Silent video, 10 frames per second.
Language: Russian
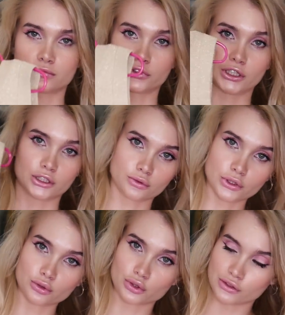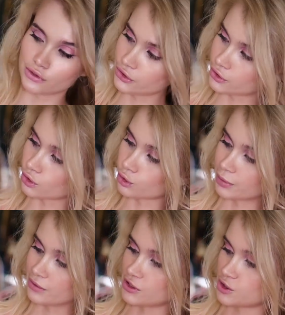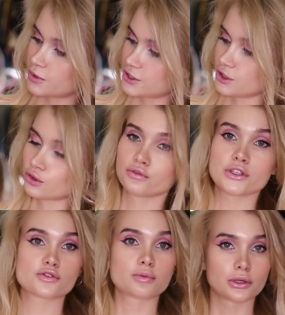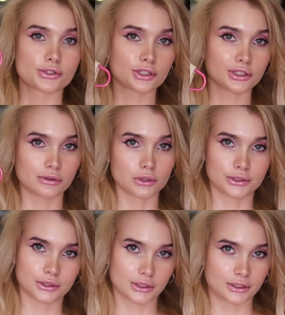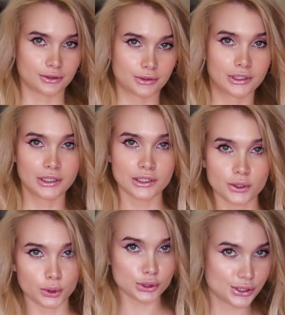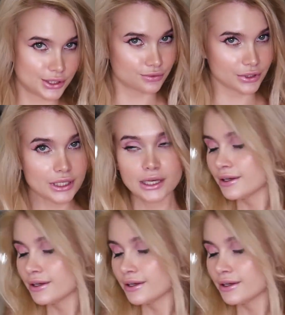Вот этот вот, тут не видно, но он прям весь блестит, он весь в блесках, довольно-таки такой красивый.